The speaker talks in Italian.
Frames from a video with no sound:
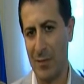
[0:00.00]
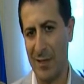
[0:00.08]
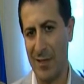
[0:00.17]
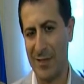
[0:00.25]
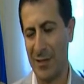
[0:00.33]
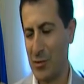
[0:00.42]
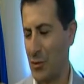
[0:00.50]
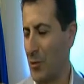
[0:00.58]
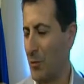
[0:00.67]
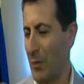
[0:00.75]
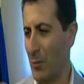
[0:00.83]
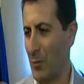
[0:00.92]
da, da
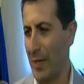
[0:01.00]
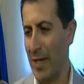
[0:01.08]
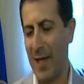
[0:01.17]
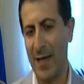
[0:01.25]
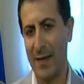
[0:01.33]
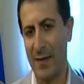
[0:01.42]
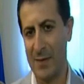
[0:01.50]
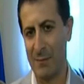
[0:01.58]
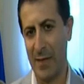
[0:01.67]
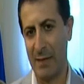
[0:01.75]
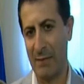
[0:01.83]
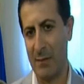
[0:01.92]
cinque lunghi anni,
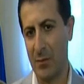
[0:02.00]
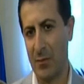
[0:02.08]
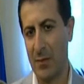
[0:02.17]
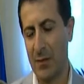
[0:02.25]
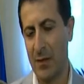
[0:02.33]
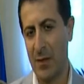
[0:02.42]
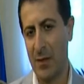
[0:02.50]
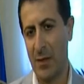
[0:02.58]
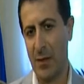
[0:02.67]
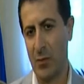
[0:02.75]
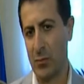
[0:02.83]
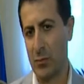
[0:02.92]
speravamo
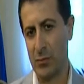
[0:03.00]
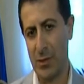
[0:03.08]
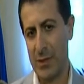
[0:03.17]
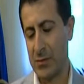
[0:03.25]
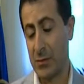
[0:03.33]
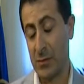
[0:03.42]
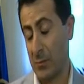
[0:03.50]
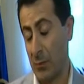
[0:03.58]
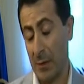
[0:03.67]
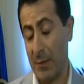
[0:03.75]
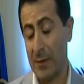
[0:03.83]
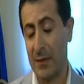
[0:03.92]
in un successo,
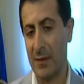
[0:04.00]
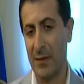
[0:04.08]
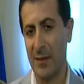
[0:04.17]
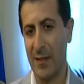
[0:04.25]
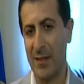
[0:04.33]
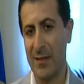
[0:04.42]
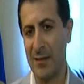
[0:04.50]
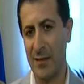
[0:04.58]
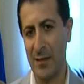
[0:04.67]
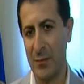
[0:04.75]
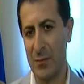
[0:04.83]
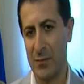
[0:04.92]
sicuramente l'entità
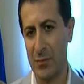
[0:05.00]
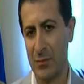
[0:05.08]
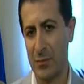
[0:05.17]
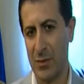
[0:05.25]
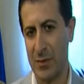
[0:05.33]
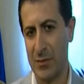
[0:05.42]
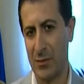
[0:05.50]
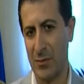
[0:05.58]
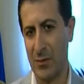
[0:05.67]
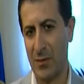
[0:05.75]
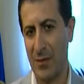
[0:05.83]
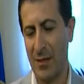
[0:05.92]
di questo successo